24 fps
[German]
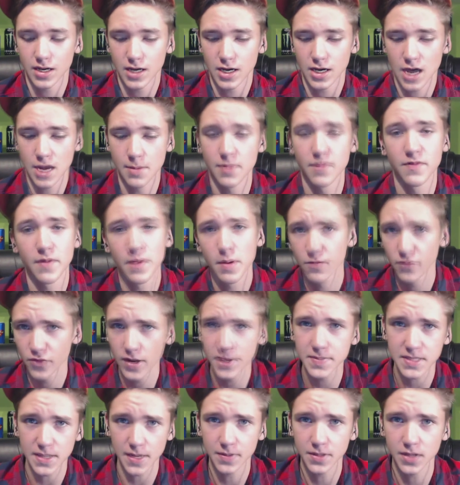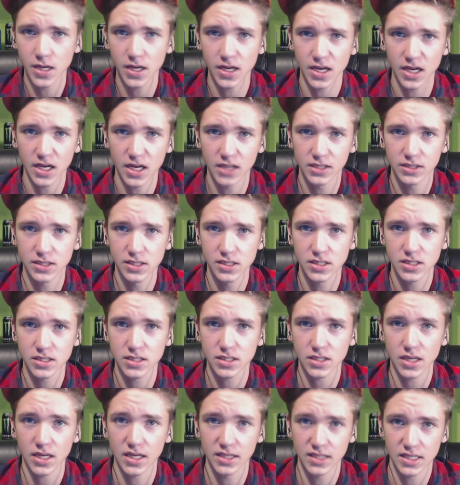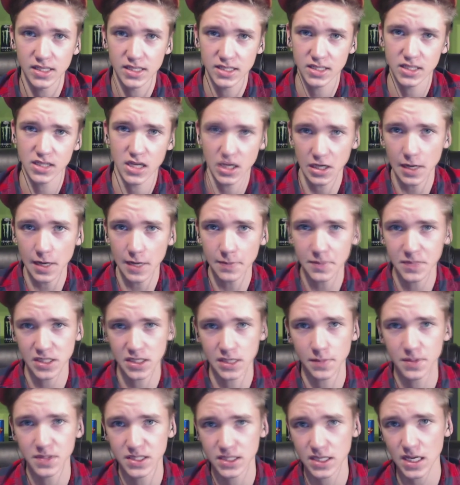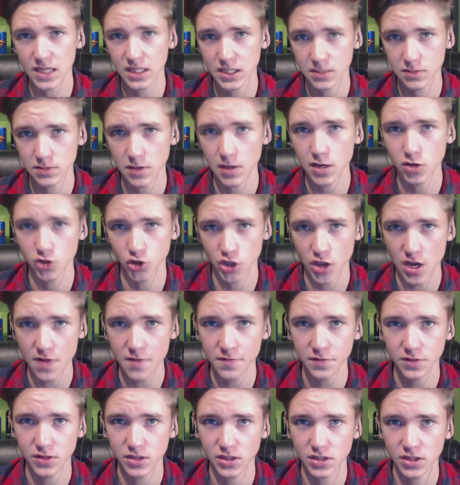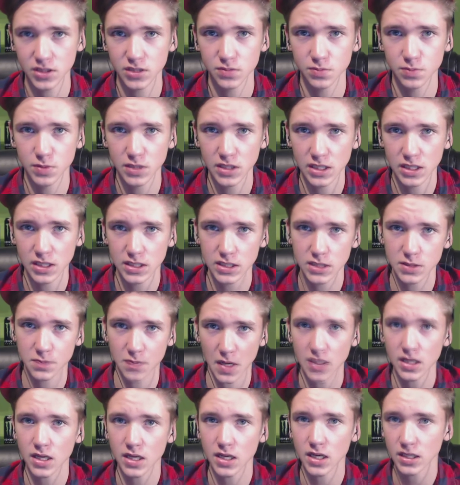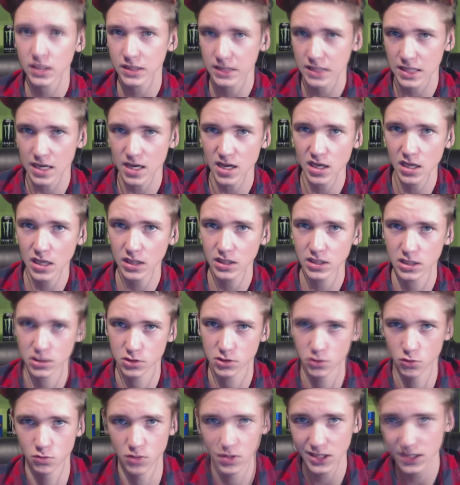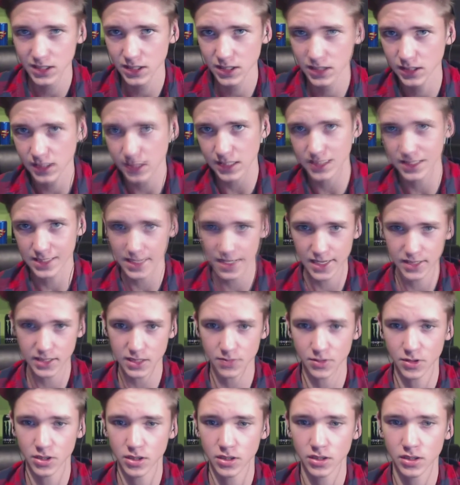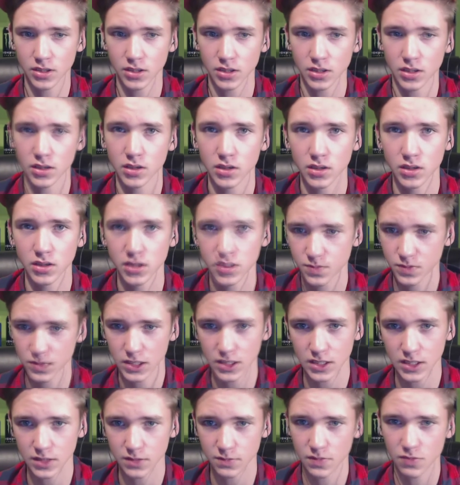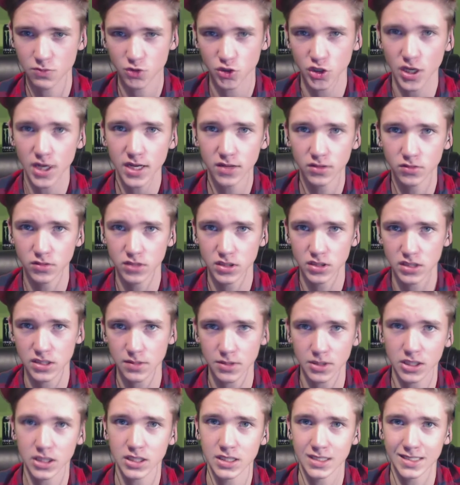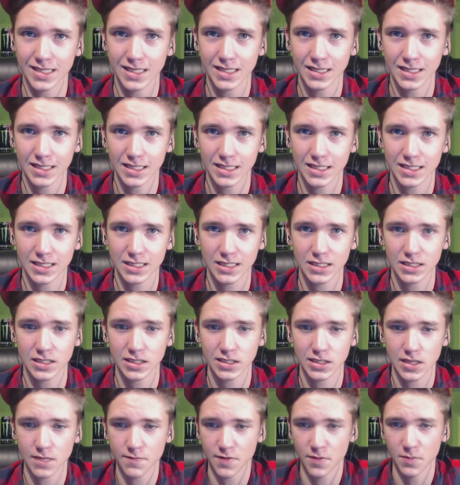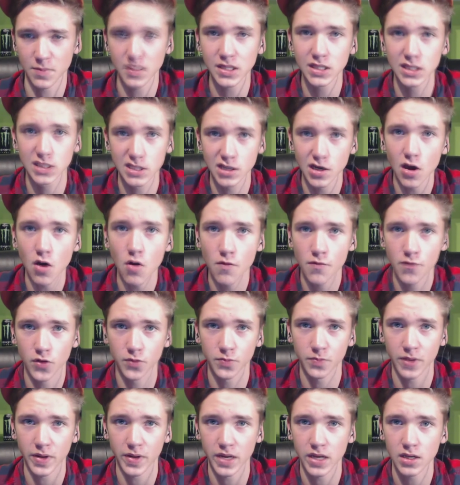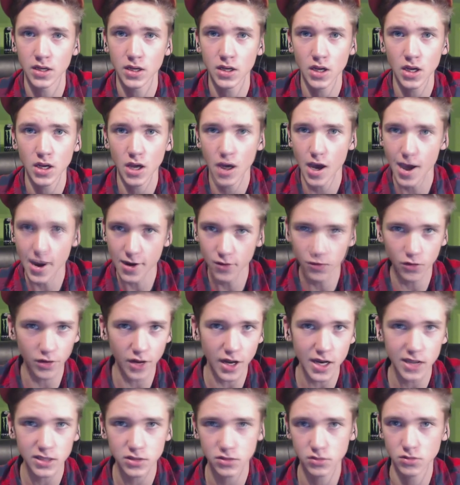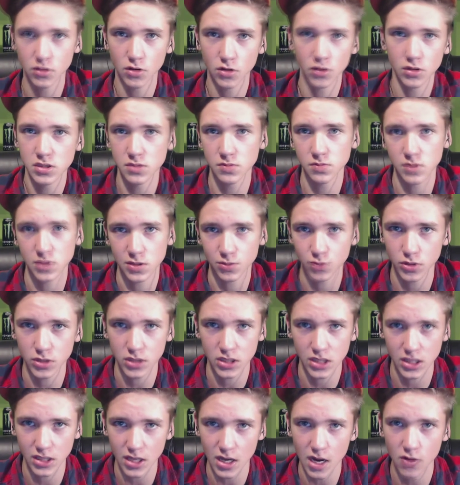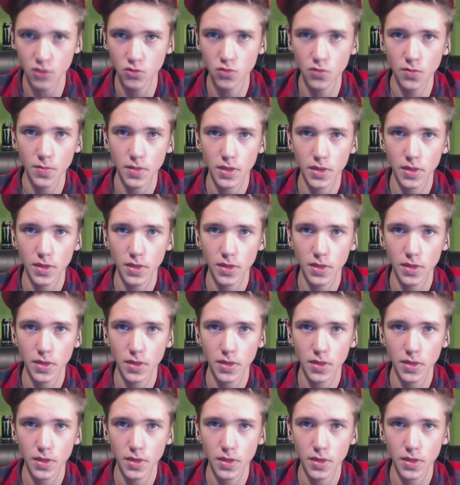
Aber weil mein Fraps abgekackt ist, hat das nicht geklappt. Ich habe jetzt Nacht 2 geschafft. Ich bin jetzt bei Nacht 3. Das tut mir richtig krass leid, aber äh, ich bin gerade beim Schneiden und ich habe gerade gesehen, dass das einfach mittendrin aufhört bei 1 Uhr nachts und 79% Akku.